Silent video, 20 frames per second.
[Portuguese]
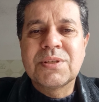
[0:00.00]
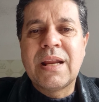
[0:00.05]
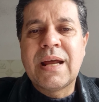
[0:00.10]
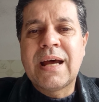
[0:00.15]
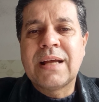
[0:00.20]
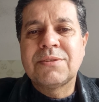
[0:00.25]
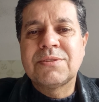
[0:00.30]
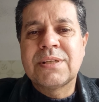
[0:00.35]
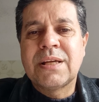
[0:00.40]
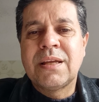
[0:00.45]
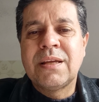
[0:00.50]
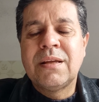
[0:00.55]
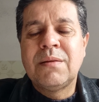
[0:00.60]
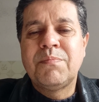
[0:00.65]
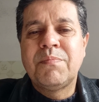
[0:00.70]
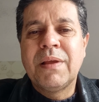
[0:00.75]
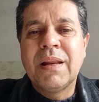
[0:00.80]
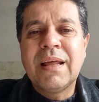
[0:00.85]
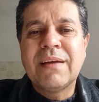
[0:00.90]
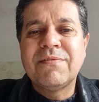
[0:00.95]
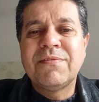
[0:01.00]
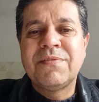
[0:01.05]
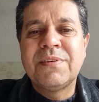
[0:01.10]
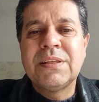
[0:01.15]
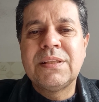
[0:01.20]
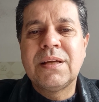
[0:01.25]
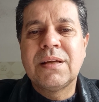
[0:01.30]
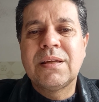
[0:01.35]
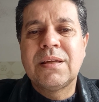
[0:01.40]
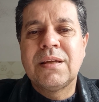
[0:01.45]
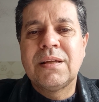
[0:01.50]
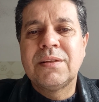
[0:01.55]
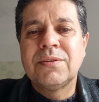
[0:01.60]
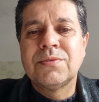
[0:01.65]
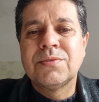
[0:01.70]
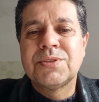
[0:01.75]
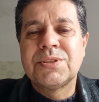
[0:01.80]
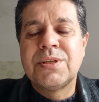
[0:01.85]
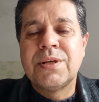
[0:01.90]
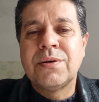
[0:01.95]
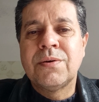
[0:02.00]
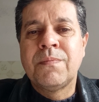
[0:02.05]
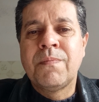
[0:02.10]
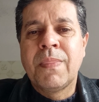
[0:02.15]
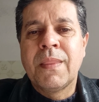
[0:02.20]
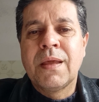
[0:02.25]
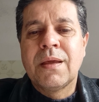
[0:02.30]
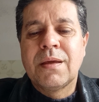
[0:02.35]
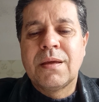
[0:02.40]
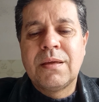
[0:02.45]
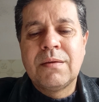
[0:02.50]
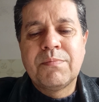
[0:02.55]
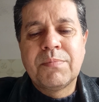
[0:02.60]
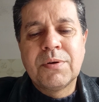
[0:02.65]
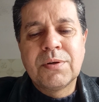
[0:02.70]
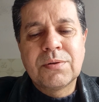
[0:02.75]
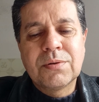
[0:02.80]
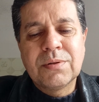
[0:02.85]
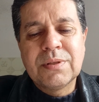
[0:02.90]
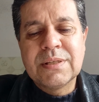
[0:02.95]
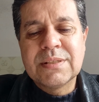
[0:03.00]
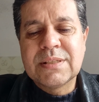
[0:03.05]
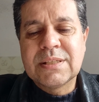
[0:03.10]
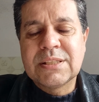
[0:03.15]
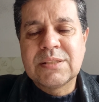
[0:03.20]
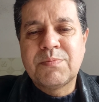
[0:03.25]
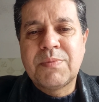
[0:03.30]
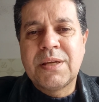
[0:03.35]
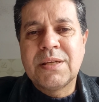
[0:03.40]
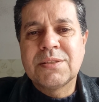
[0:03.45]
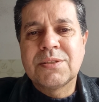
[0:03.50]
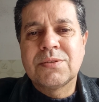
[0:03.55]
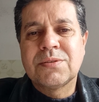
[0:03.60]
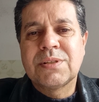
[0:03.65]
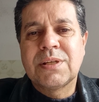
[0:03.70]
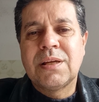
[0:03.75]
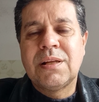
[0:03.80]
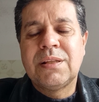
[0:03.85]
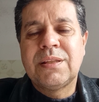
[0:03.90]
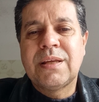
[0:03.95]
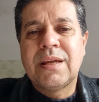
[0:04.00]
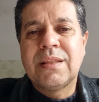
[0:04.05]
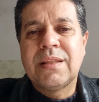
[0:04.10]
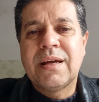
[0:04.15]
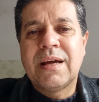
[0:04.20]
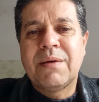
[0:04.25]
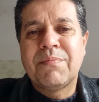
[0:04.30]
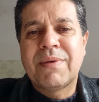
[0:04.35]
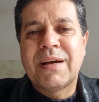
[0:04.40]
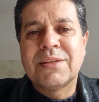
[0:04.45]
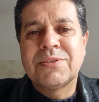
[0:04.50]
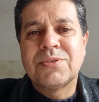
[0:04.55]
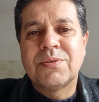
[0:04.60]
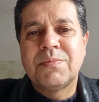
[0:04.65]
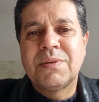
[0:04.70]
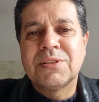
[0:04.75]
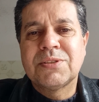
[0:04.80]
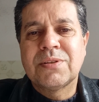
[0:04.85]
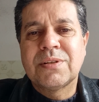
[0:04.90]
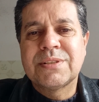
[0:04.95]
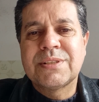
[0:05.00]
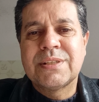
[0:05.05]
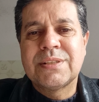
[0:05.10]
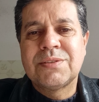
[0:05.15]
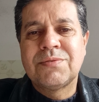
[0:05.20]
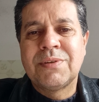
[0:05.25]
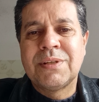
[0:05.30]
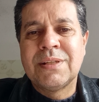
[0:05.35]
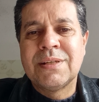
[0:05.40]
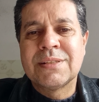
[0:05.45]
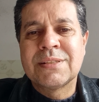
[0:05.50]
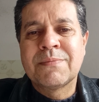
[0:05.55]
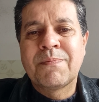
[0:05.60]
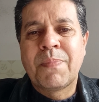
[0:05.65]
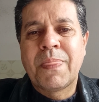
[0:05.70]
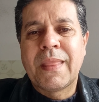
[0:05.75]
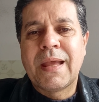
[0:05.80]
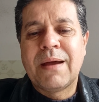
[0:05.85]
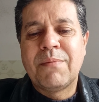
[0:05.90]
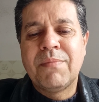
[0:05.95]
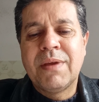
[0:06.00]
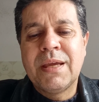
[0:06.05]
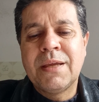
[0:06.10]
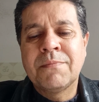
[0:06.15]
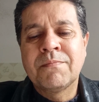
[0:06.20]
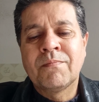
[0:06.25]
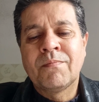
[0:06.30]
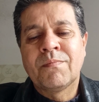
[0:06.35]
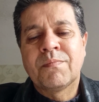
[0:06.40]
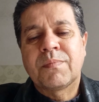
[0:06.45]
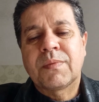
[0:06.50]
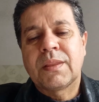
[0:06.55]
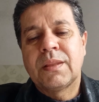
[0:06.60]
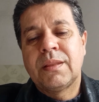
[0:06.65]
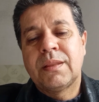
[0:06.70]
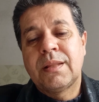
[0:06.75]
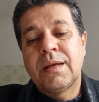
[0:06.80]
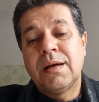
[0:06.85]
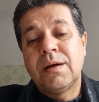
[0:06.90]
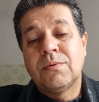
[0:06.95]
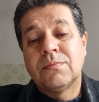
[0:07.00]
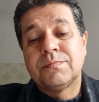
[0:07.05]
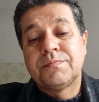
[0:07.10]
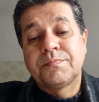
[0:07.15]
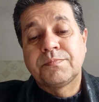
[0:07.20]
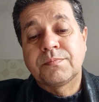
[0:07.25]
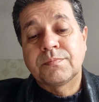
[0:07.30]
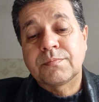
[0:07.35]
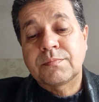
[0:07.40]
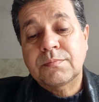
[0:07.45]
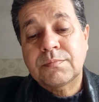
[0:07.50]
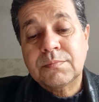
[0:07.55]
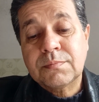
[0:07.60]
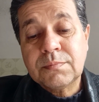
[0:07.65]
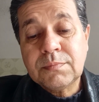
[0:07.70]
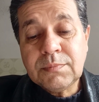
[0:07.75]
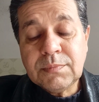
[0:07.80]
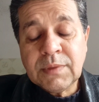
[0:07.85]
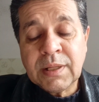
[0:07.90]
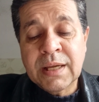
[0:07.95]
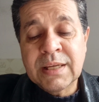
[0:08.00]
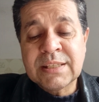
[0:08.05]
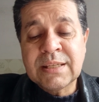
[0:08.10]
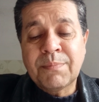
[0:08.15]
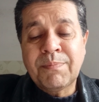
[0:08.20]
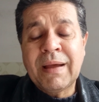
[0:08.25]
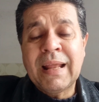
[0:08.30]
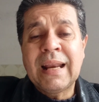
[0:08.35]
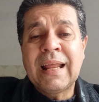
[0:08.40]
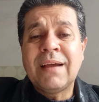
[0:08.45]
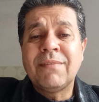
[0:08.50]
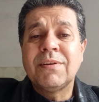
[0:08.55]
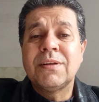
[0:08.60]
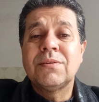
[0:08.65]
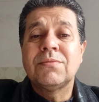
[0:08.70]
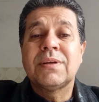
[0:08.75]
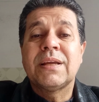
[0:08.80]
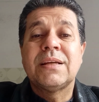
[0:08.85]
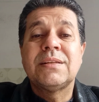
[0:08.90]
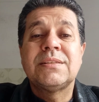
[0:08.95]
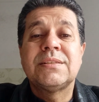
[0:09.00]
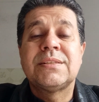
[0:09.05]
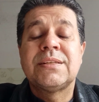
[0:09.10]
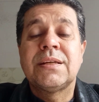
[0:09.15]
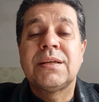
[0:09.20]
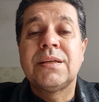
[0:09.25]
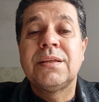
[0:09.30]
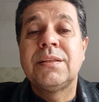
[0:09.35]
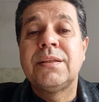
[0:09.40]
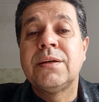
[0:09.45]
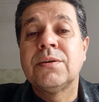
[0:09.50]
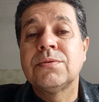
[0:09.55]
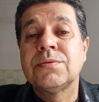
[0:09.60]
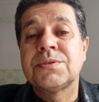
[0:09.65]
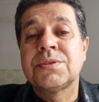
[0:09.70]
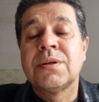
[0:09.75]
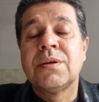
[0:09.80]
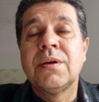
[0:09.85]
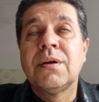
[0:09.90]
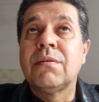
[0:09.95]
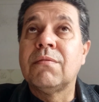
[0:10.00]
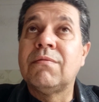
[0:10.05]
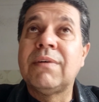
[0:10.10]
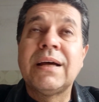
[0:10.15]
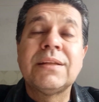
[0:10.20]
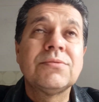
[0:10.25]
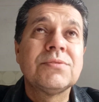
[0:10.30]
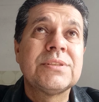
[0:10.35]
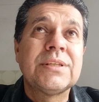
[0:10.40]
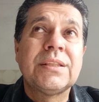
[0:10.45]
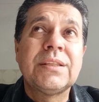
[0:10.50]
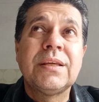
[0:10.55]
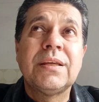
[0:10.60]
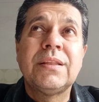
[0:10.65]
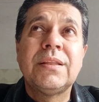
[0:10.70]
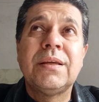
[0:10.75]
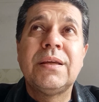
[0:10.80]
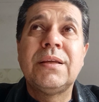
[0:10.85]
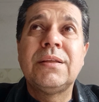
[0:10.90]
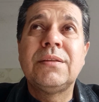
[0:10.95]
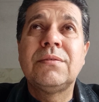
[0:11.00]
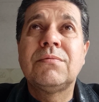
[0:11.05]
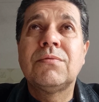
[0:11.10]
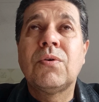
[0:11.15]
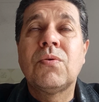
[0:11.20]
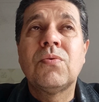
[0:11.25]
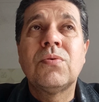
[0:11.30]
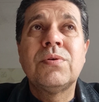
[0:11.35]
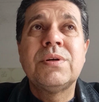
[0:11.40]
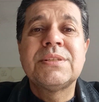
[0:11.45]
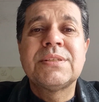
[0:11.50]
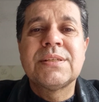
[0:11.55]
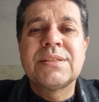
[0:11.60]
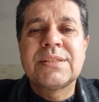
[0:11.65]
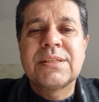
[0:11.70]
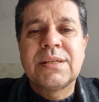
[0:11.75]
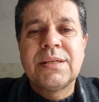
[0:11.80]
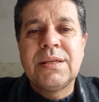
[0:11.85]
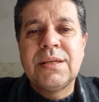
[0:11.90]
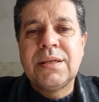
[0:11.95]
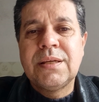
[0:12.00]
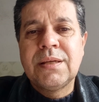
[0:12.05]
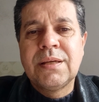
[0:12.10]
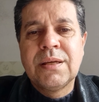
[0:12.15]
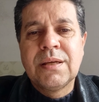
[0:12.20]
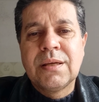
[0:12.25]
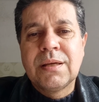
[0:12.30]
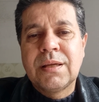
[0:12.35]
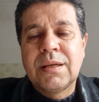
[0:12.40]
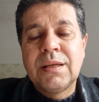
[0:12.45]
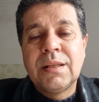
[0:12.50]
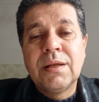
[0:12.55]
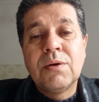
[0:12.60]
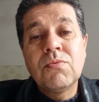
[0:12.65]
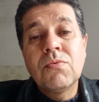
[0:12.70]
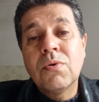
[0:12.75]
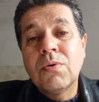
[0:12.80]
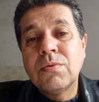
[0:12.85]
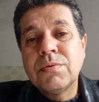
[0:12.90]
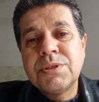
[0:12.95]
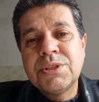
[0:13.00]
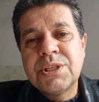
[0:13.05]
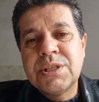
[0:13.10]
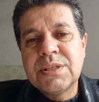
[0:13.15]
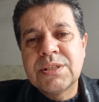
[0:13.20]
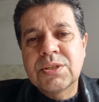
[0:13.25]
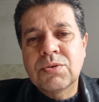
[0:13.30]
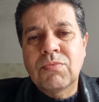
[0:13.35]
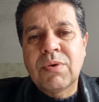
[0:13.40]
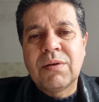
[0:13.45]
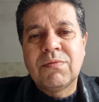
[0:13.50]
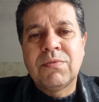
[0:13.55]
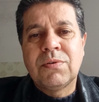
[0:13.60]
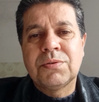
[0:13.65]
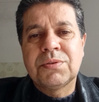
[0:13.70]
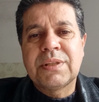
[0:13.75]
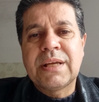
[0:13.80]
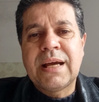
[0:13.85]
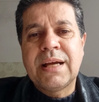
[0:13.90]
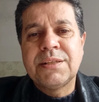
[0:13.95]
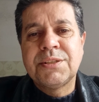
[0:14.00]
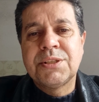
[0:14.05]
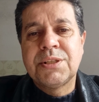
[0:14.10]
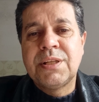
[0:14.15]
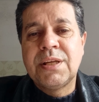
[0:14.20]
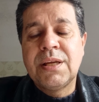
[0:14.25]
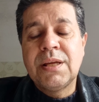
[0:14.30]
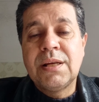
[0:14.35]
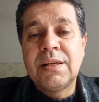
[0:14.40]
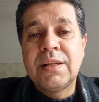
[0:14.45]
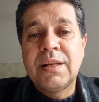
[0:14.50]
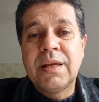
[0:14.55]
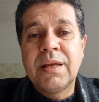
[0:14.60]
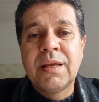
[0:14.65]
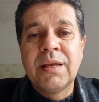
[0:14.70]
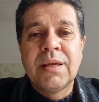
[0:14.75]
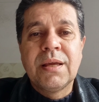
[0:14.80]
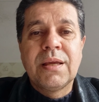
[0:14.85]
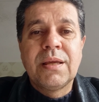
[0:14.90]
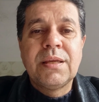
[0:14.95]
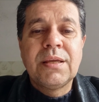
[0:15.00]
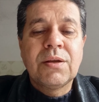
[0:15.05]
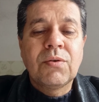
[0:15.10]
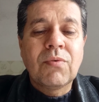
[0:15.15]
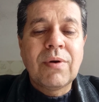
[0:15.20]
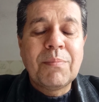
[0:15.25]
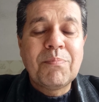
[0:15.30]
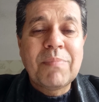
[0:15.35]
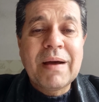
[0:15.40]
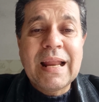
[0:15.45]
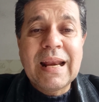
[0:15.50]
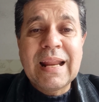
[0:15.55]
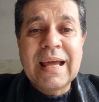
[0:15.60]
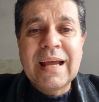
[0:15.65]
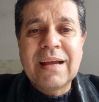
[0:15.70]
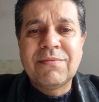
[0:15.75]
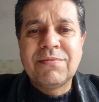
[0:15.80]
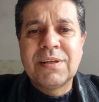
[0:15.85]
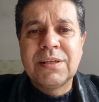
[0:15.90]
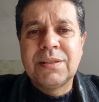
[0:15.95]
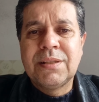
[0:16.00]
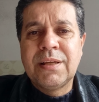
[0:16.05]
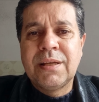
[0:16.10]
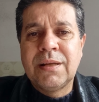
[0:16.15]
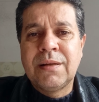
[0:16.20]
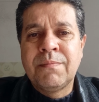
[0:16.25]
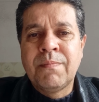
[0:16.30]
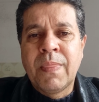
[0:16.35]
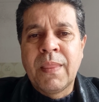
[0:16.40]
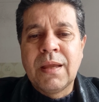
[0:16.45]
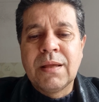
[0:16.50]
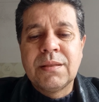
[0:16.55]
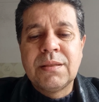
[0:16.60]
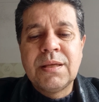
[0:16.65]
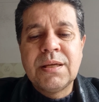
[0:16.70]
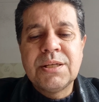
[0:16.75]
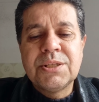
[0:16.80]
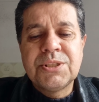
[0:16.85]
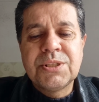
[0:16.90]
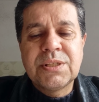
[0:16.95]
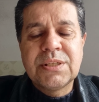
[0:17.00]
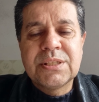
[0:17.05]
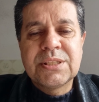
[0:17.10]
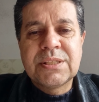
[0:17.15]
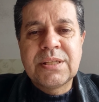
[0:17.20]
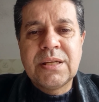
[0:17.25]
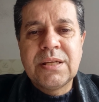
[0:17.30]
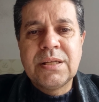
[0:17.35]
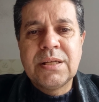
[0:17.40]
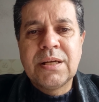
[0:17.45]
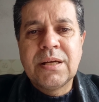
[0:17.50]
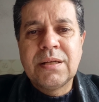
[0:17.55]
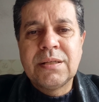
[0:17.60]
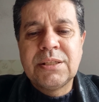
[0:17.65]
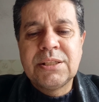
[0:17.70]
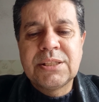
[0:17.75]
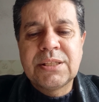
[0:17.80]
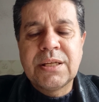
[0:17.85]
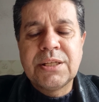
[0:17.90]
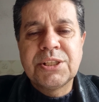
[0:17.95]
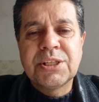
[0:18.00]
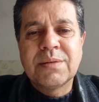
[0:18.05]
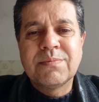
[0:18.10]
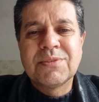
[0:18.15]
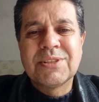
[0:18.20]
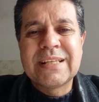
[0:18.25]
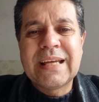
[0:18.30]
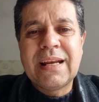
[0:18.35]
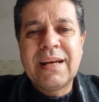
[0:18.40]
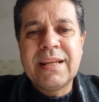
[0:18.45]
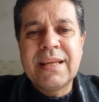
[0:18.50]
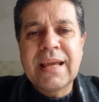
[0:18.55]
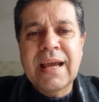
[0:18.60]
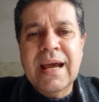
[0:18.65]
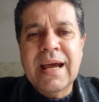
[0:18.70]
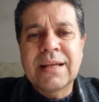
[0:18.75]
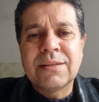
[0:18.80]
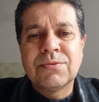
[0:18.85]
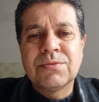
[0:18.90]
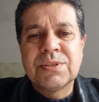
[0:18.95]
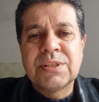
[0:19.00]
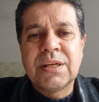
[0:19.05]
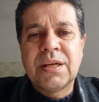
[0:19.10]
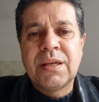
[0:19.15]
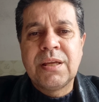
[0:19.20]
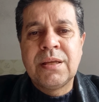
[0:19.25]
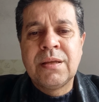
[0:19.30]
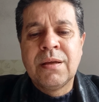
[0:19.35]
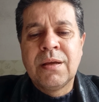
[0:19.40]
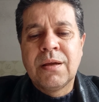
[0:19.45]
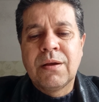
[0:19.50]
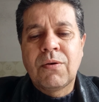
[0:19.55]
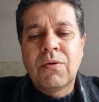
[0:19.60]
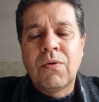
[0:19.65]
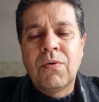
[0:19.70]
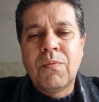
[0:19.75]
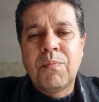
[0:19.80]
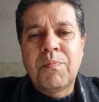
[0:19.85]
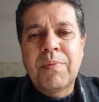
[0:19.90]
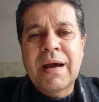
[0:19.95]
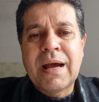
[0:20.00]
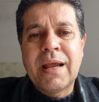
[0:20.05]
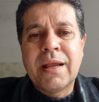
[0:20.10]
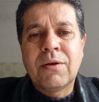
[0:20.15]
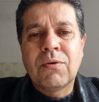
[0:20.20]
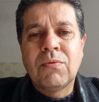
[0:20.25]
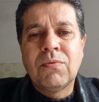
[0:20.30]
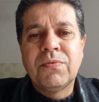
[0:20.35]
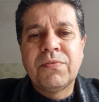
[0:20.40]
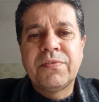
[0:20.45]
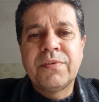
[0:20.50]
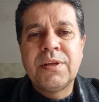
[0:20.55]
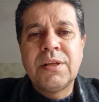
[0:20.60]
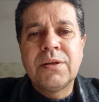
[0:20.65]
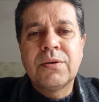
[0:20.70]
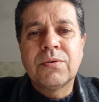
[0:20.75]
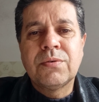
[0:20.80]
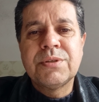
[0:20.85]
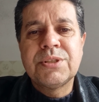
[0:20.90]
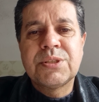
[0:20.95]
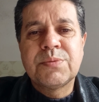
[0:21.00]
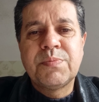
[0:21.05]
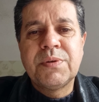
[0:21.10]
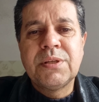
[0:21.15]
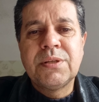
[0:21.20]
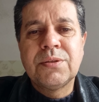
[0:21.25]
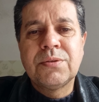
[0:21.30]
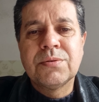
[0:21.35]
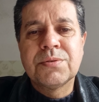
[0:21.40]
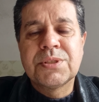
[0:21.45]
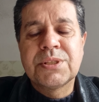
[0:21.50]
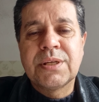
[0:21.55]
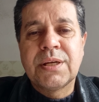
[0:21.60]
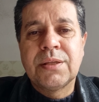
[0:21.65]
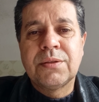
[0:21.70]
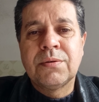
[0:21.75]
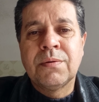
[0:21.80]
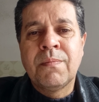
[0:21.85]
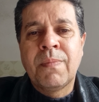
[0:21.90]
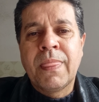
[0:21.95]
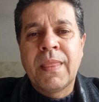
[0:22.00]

gratos a Ele pela vida que Ele nos deu e por todas as bênçãos que Ele tem derramado sobre as nossas vidas. Amém? Então, essa palavra não quer dizer que Deus vá nos atender em coisas que, que não condiz com a vontade dele né, e com a palavra dele desde que estejamos alinhados aí com o Pai, com o Filho, com o Espírito Santo,